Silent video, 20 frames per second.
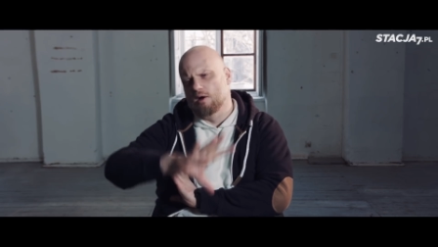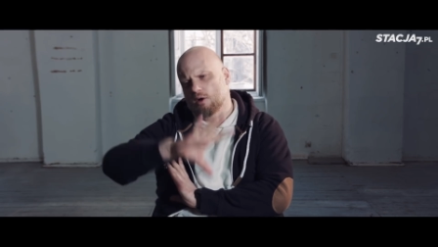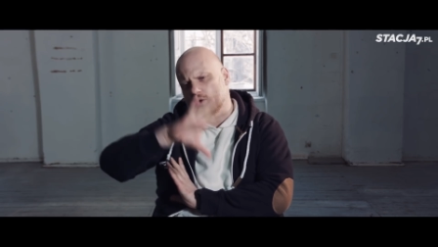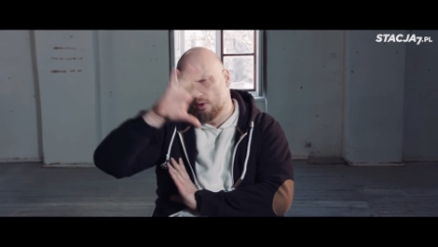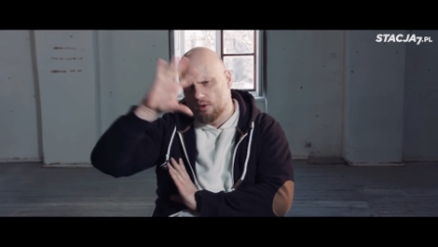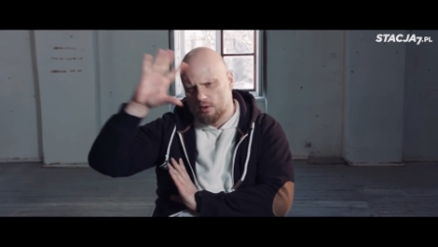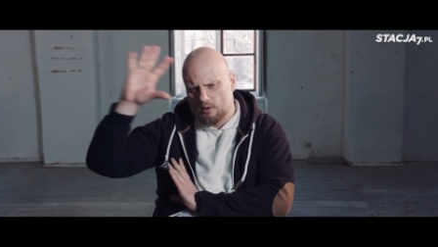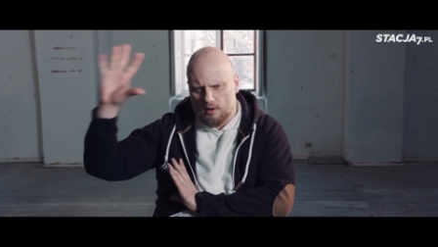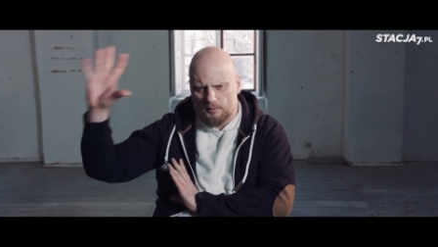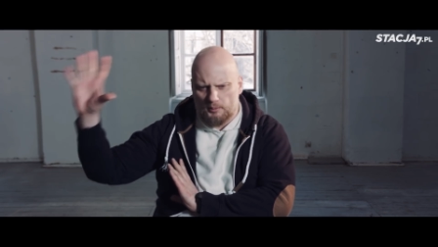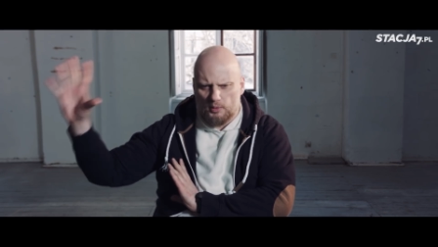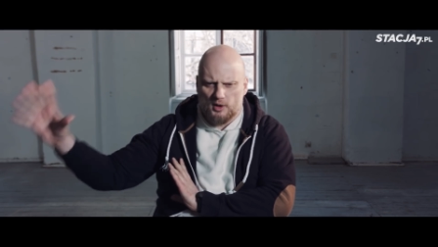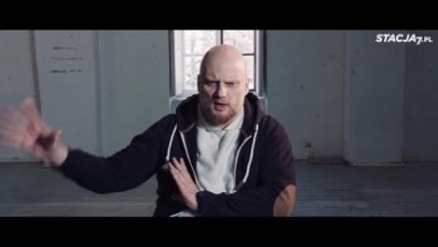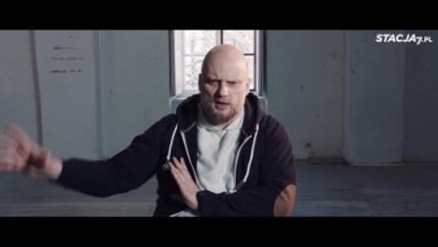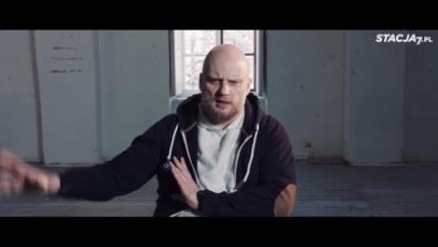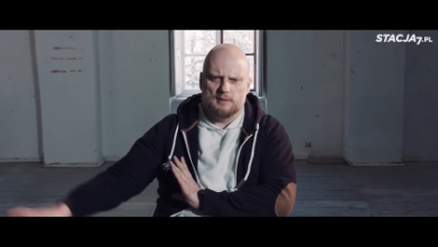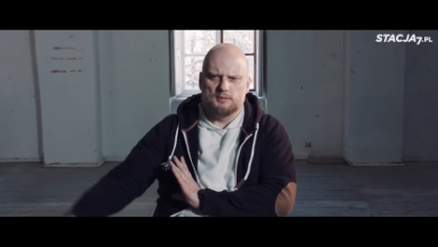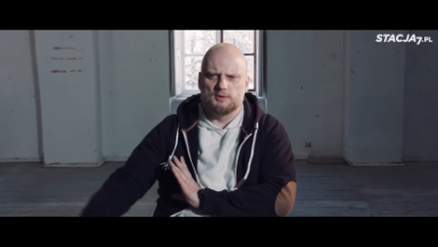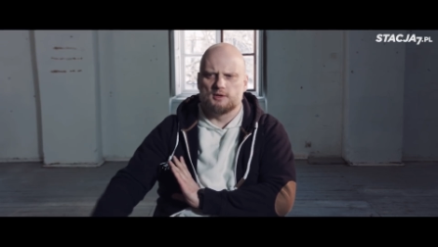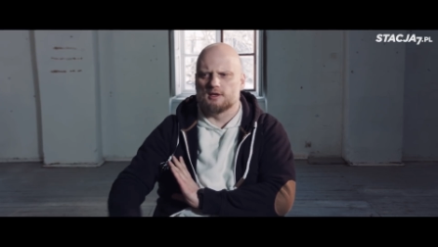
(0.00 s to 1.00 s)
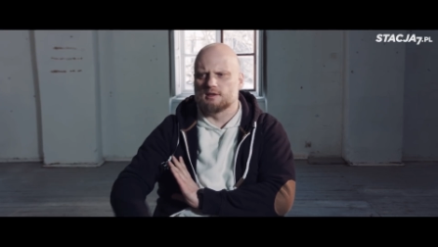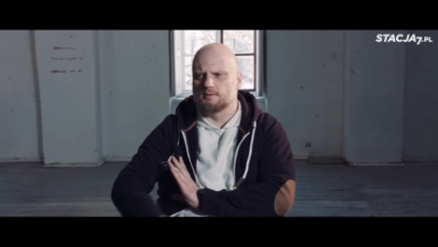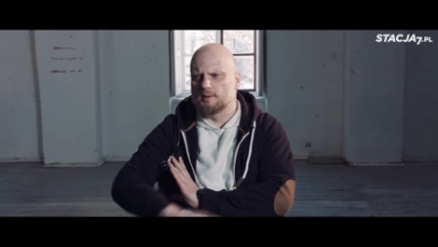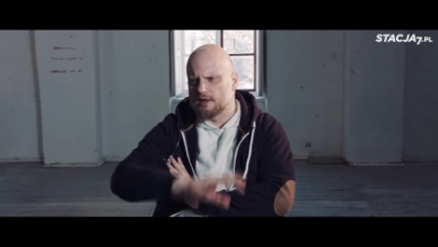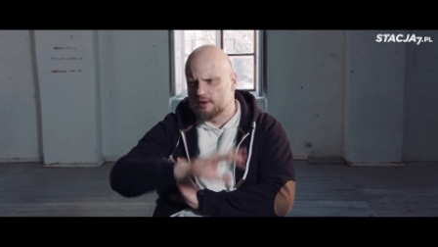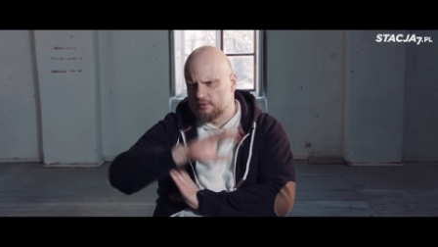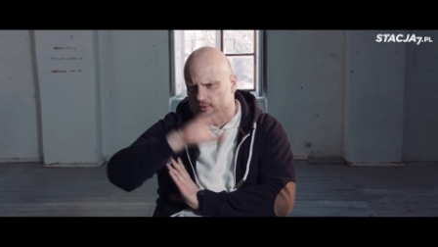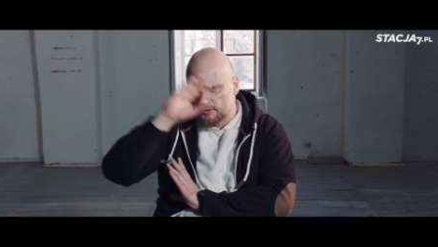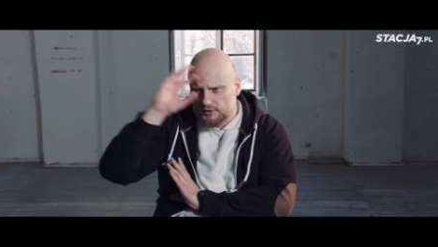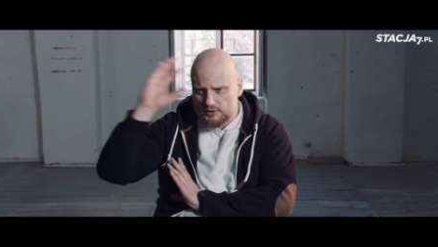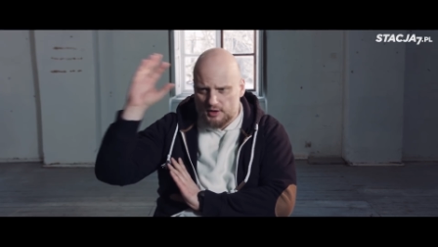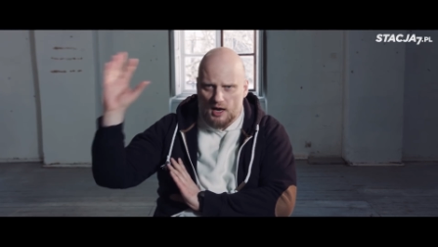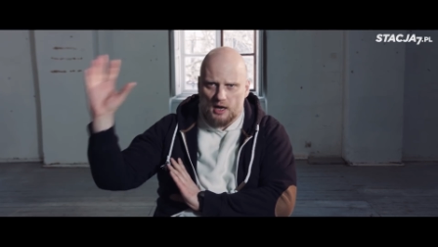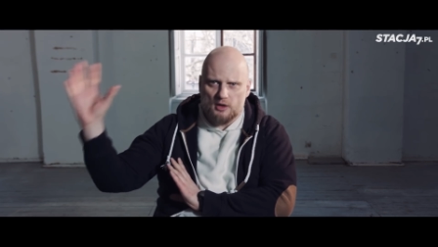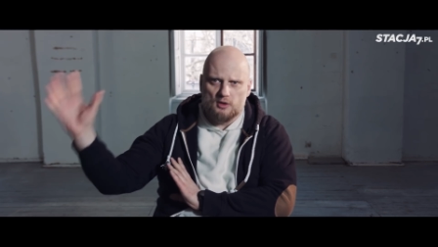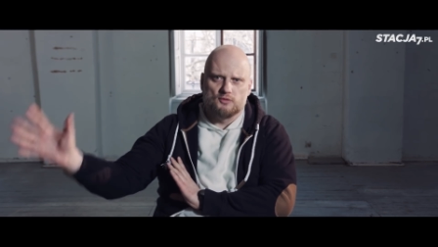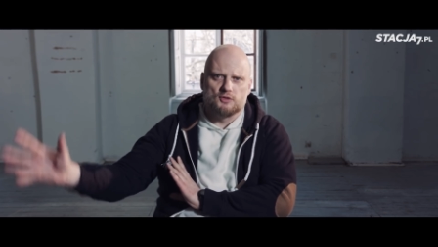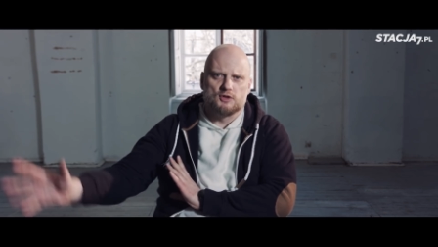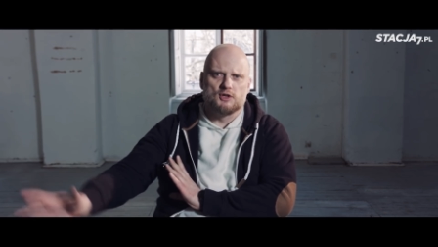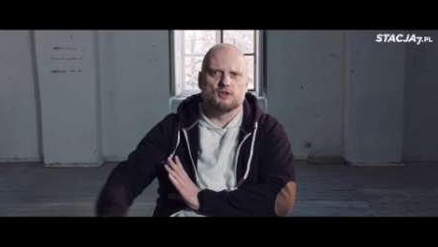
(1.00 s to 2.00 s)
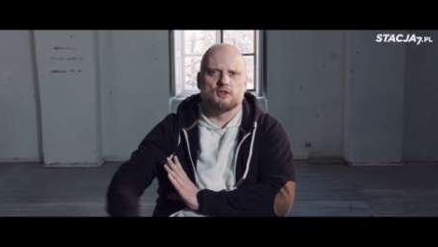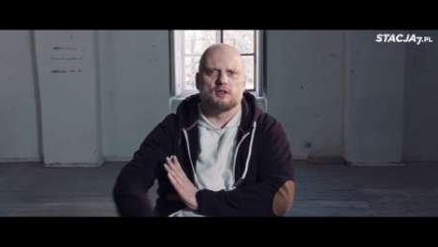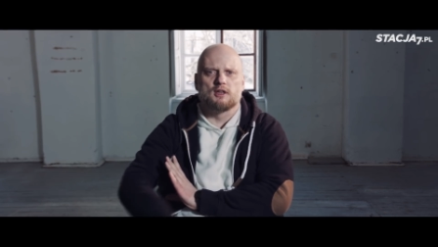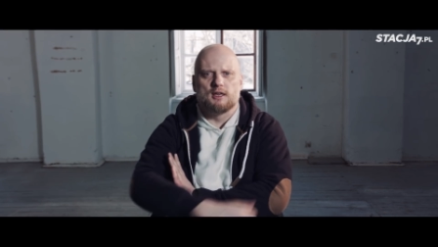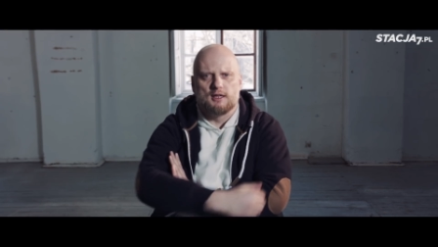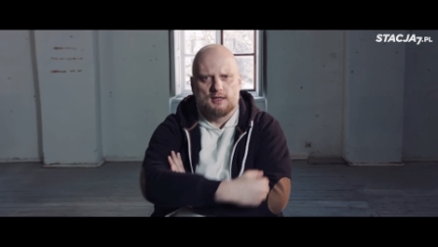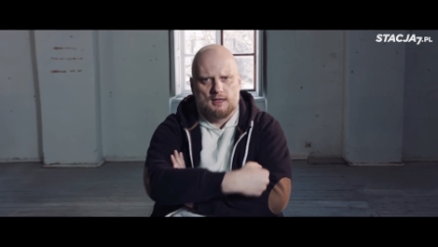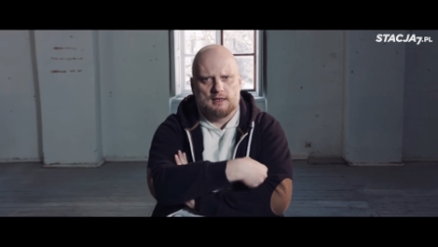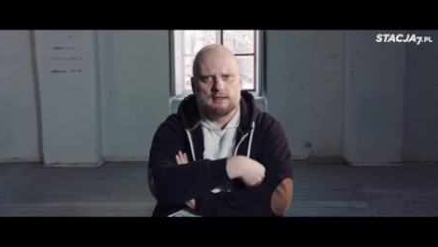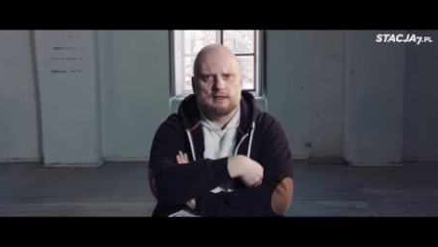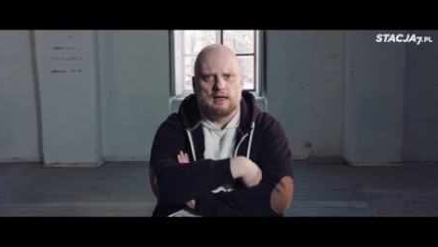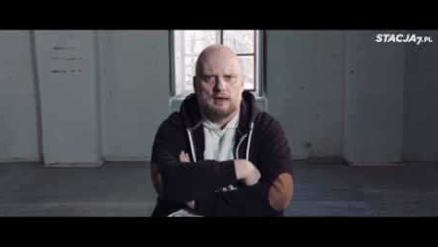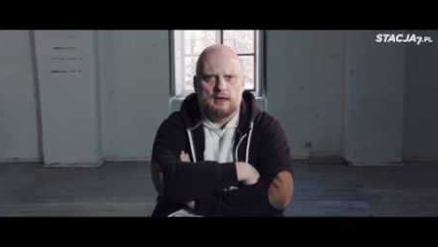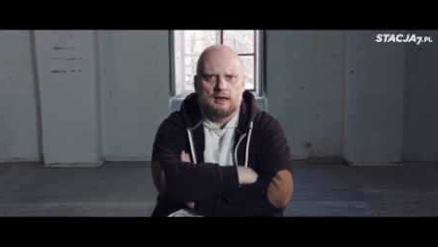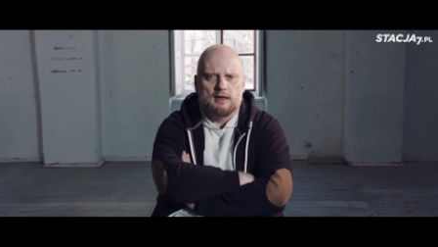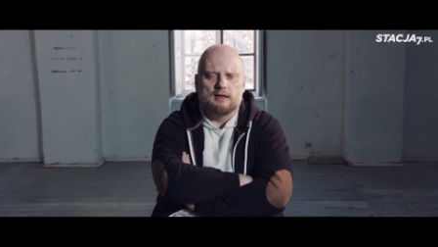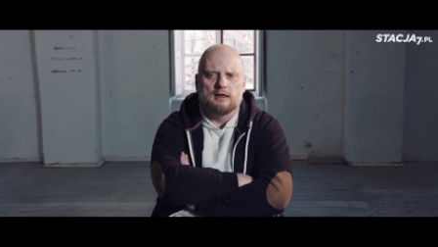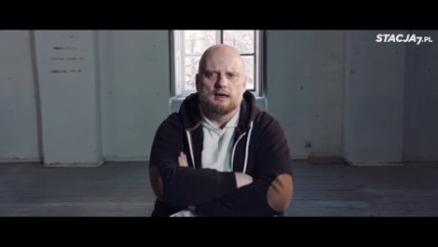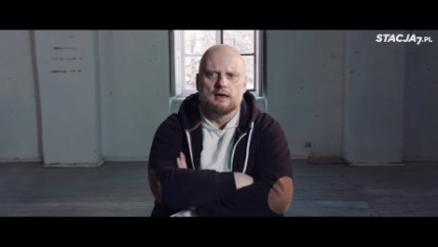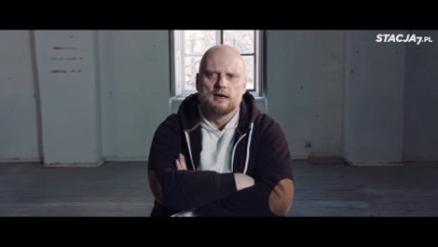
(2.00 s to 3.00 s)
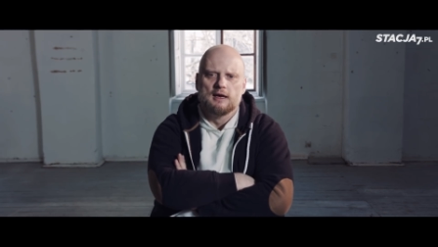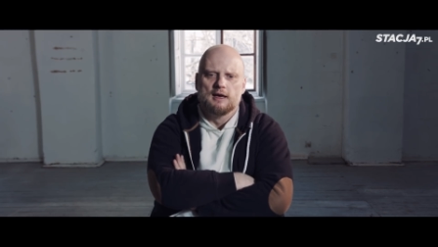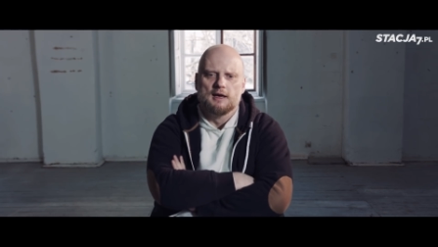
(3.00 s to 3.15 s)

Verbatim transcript: o apokalipsie, zmartwychwstaniu wszystkich i tak dalej,